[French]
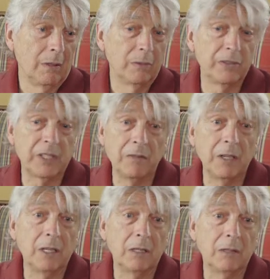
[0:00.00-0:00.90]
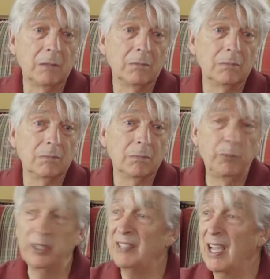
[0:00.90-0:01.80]
Vous savez,
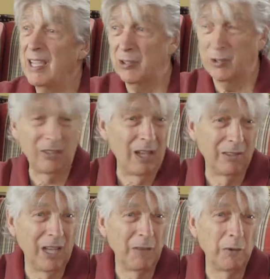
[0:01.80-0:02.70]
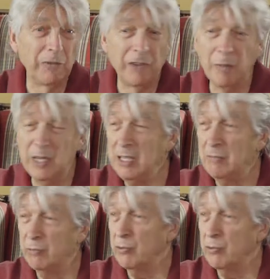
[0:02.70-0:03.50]
peut-être que dans, vos familles,